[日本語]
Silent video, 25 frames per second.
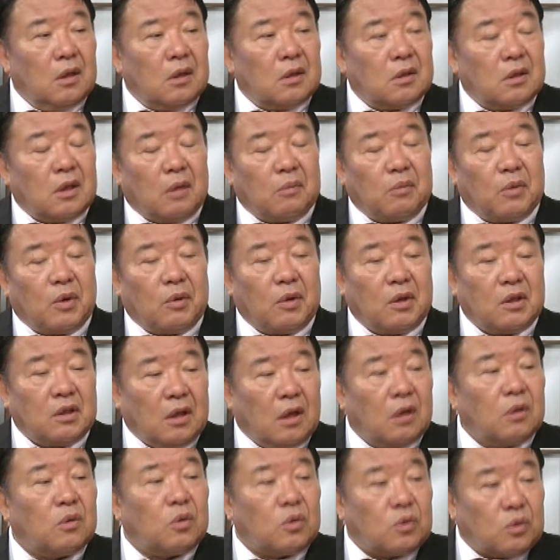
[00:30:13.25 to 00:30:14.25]
ナンバーワンに
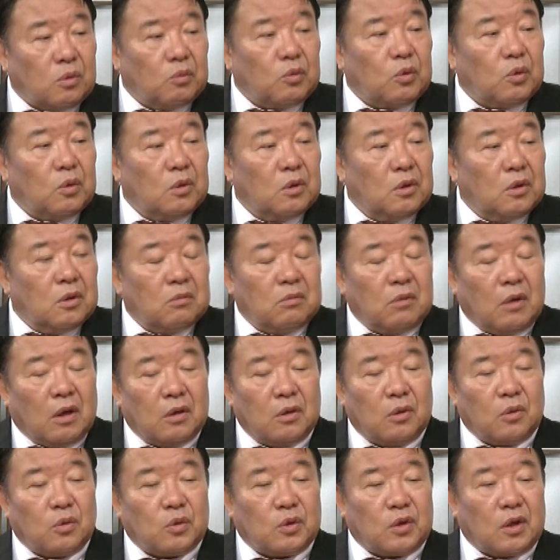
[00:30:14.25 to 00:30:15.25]
なることも悪
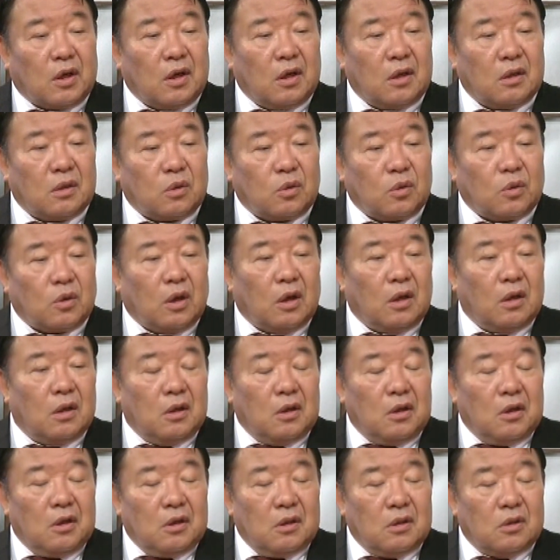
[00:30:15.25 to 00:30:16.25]
いことじゃないっていうのが
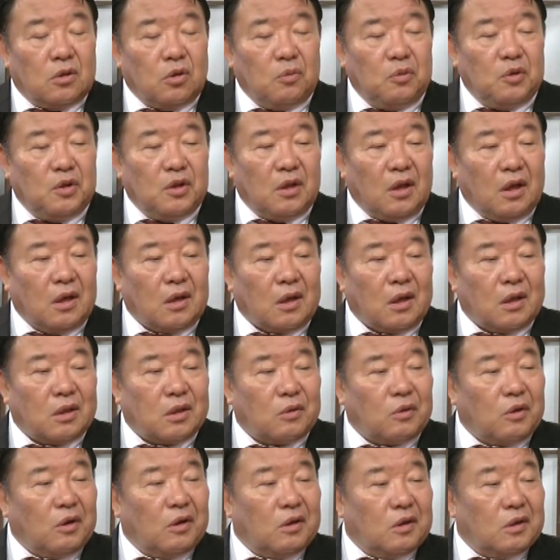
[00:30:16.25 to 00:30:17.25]
庶民段階で
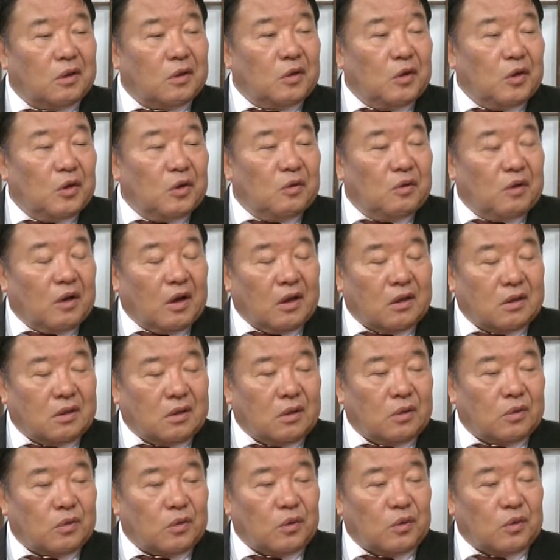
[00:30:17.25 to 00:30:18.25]
は分かっ
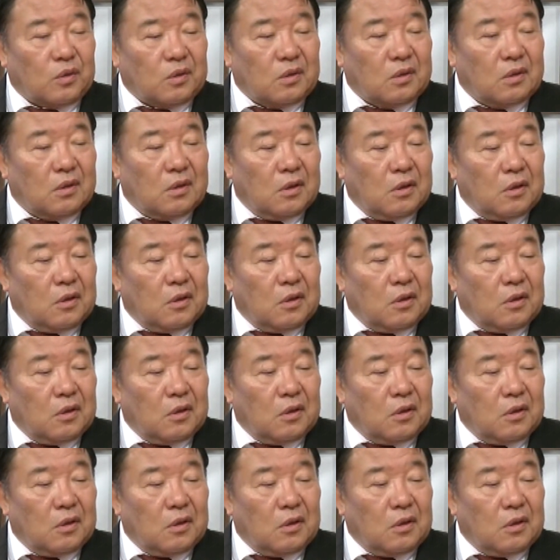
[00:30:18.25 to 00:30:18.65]
てるという。